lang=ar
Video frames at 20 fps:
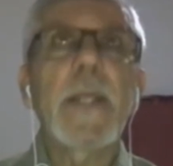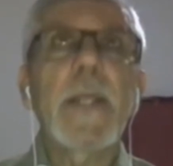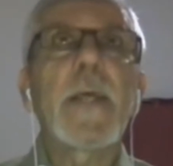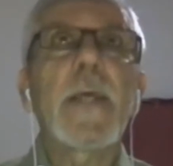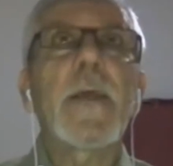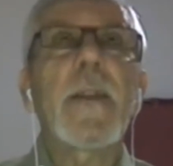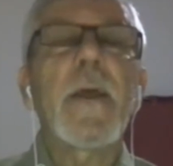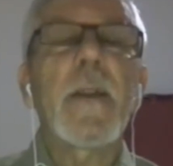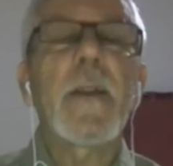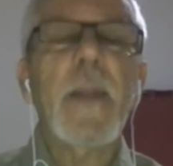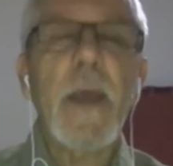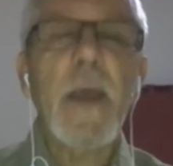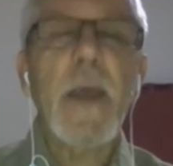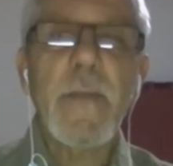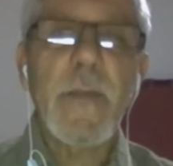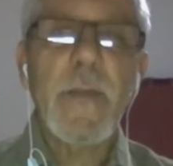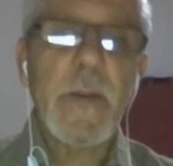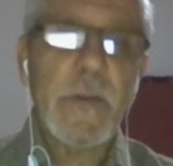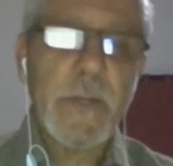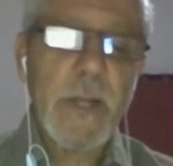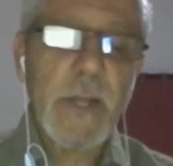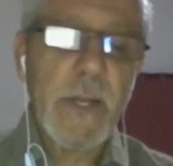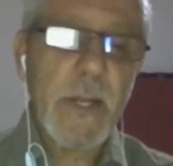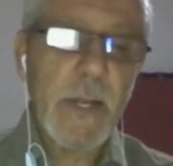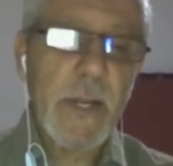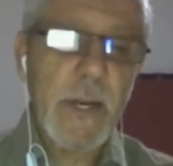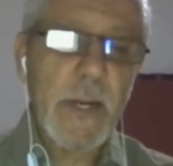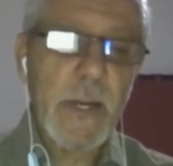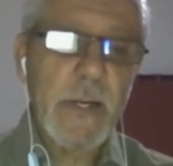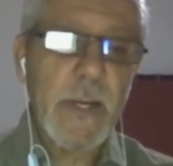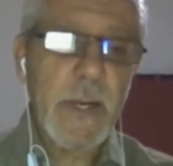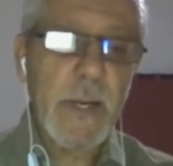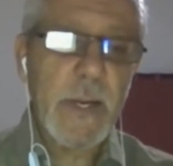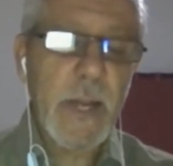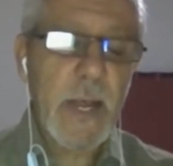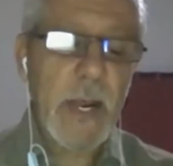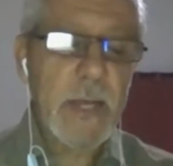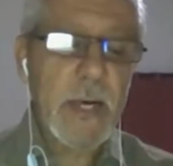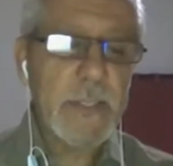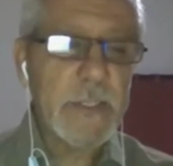أن إيران أيضا كان ردا
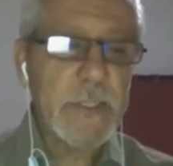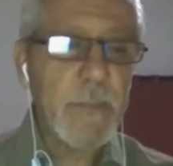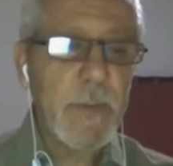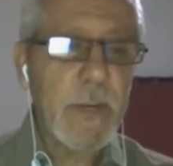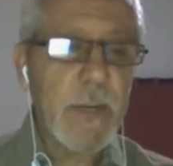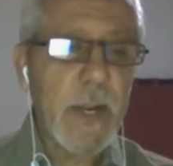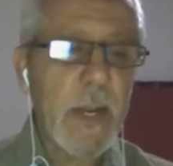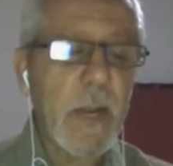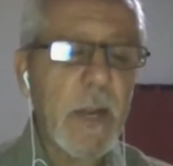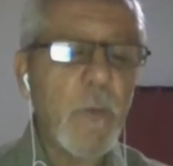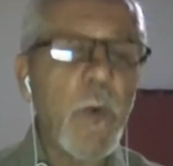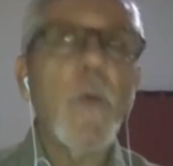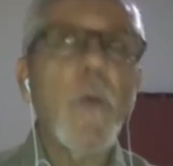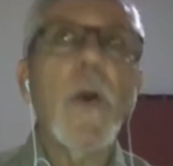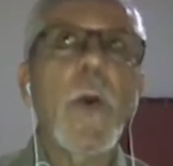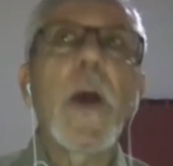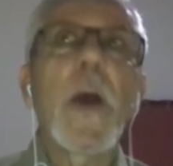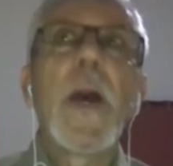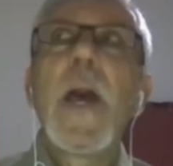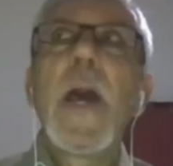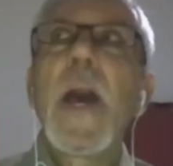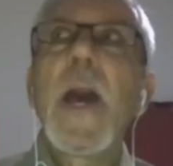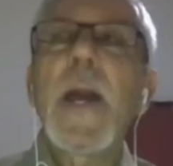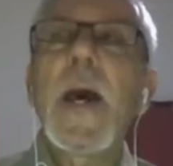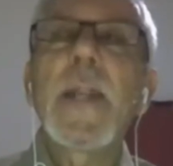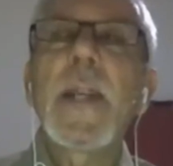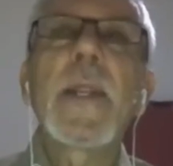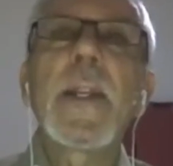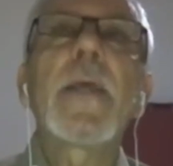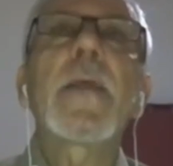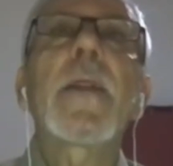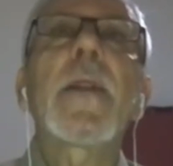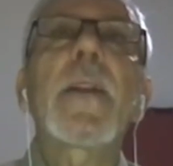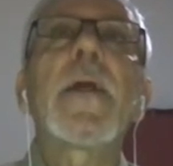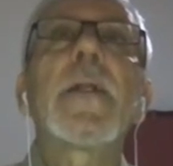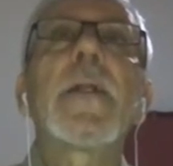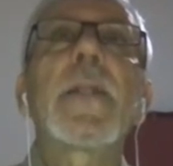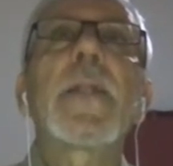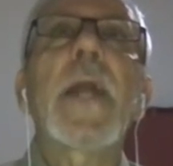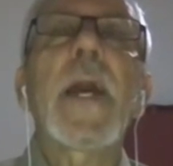حاسما ألا وهو أن
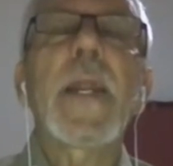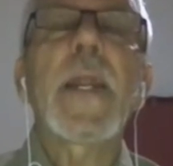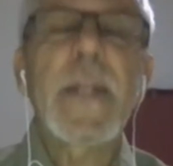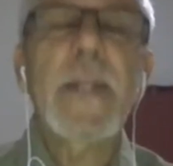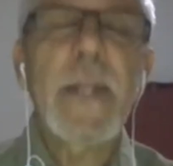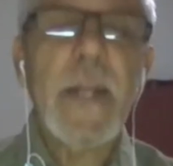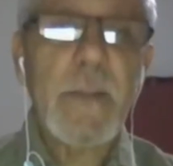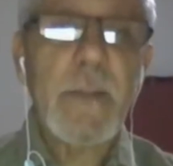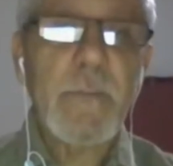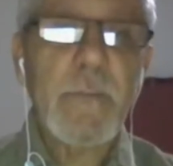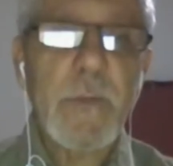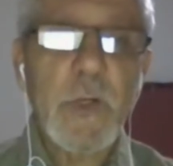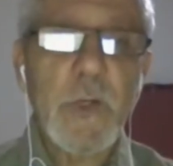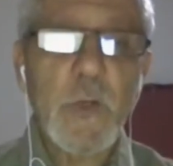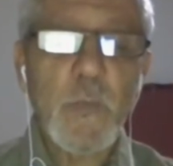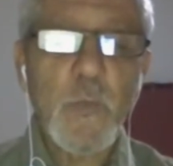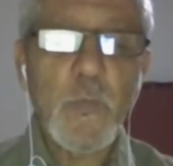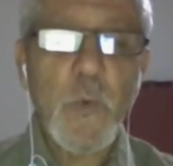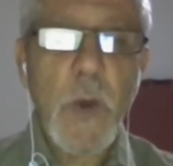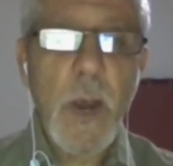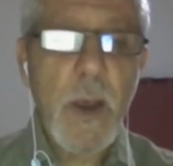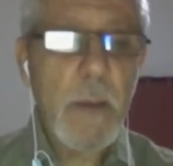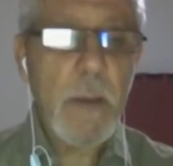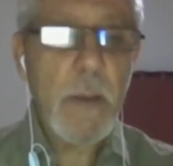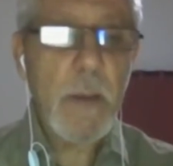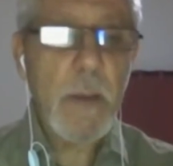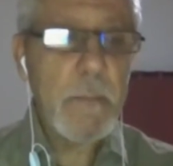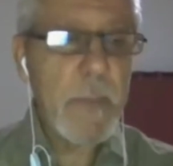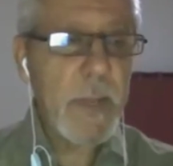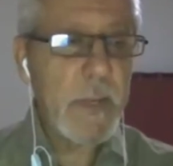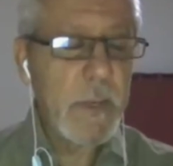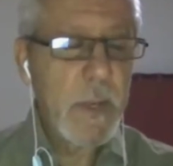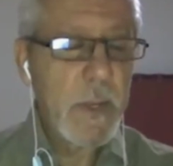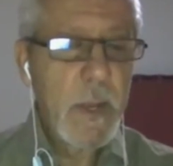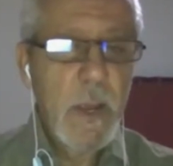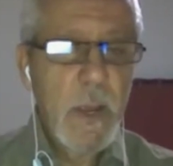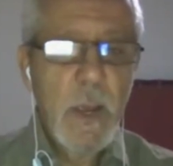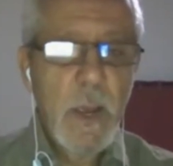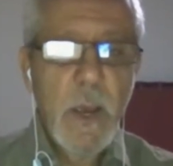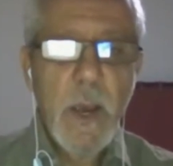إيران حددت مجموعة من
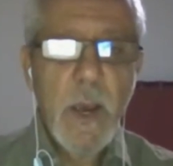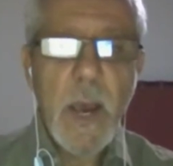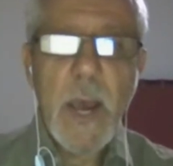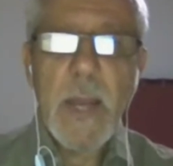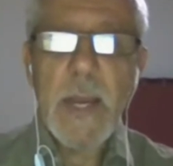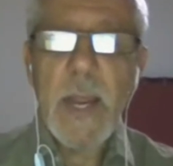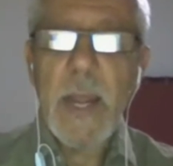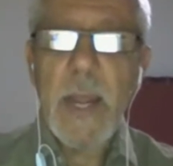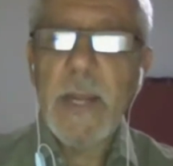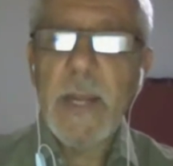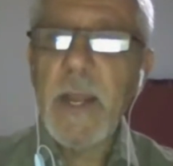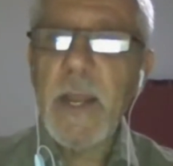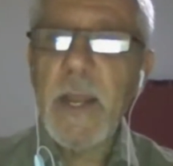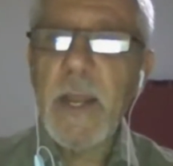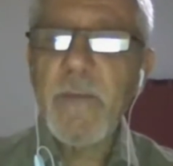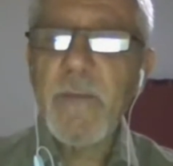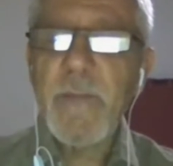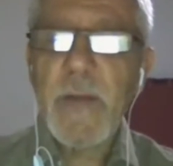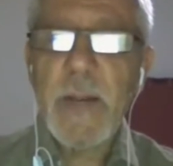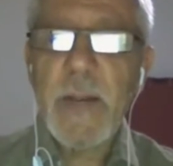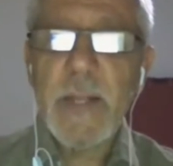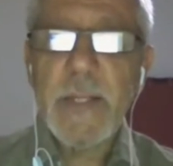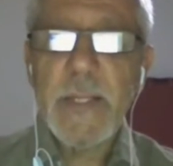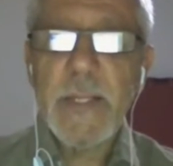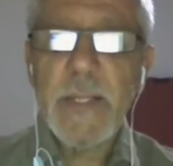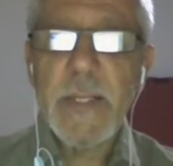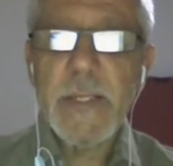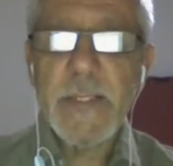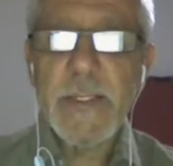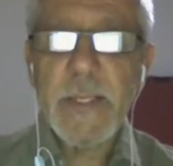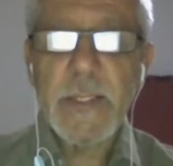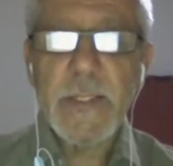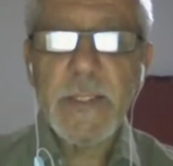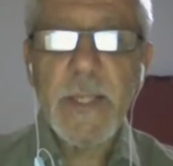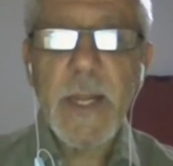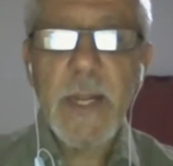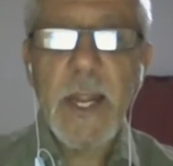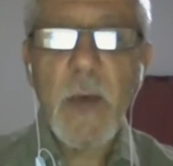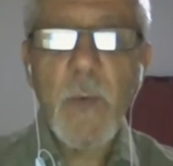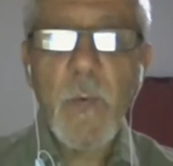الاهداف التي
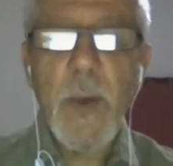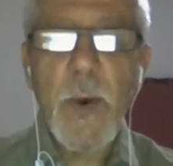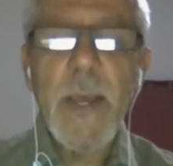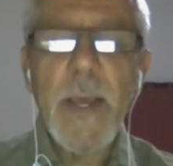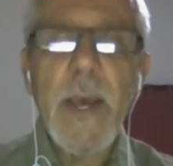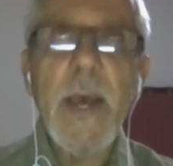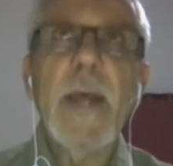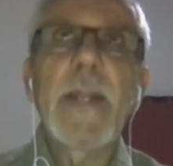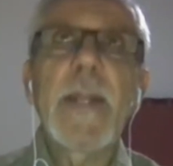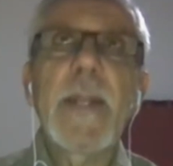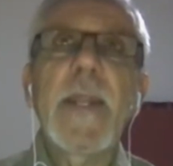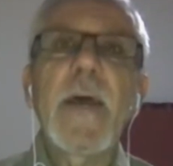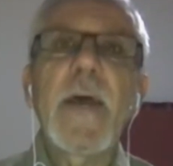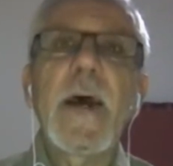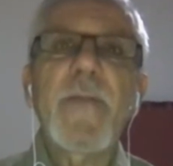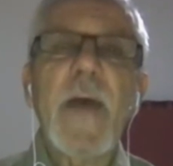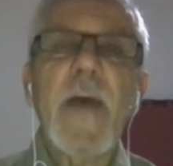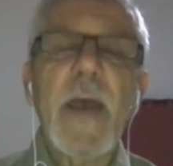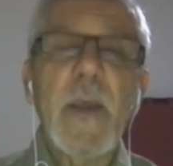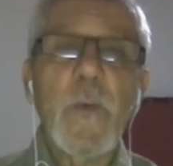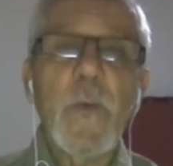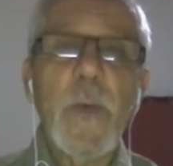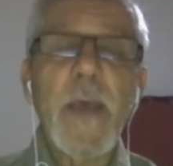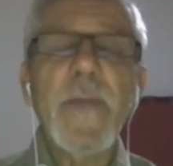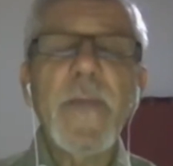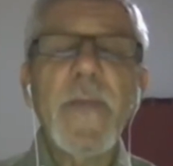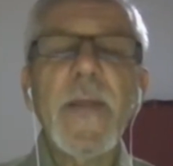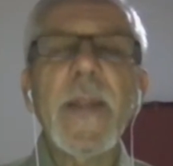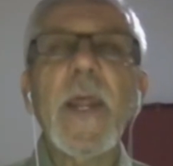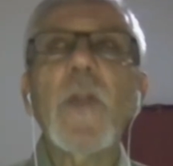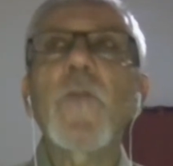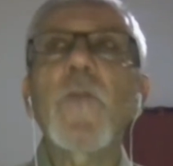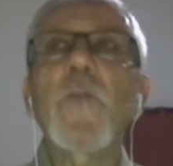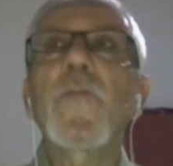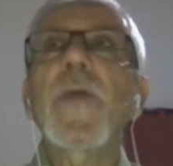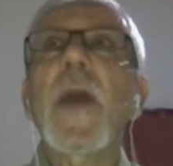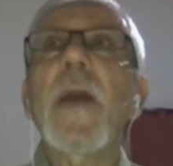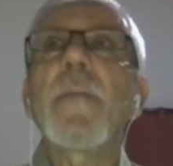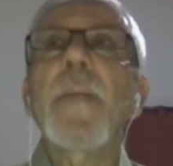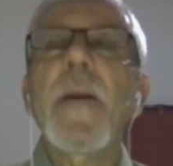ستطلع وهي اهداف حيويه، اذا نحن
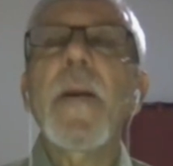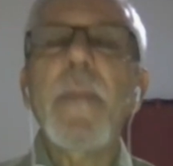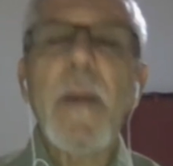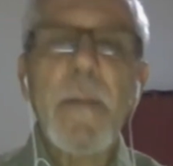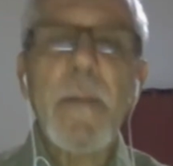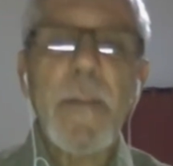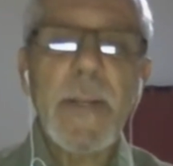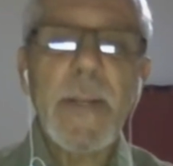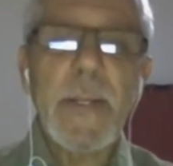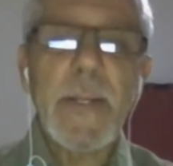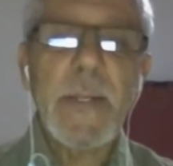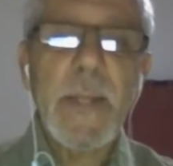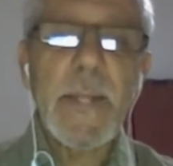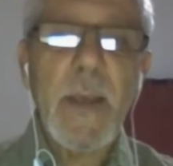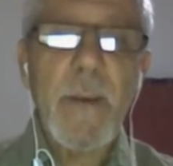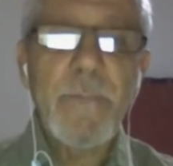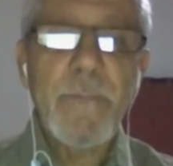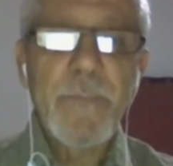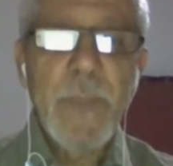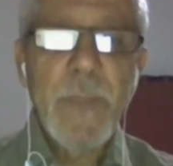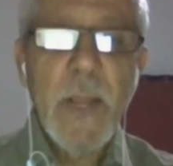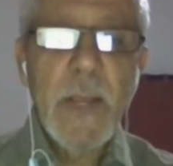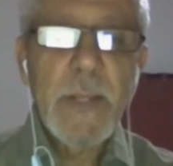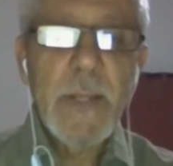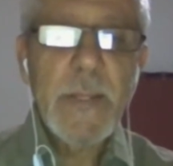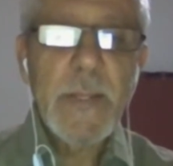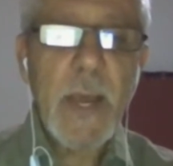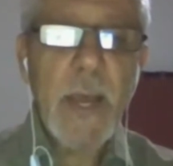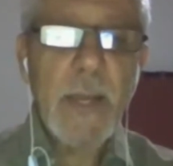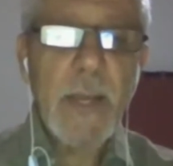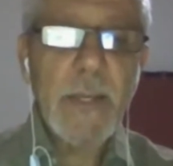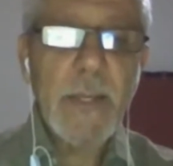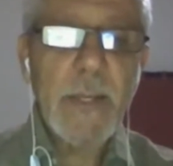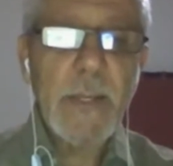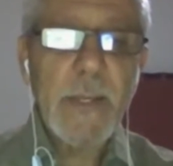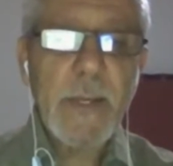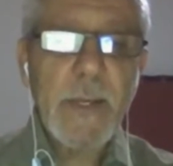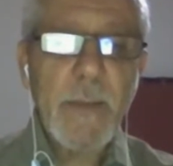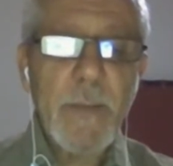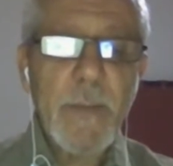في امام عمليه
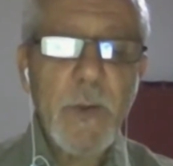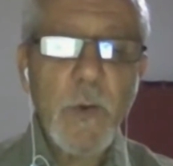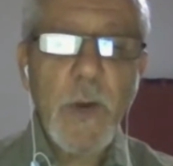يعني كما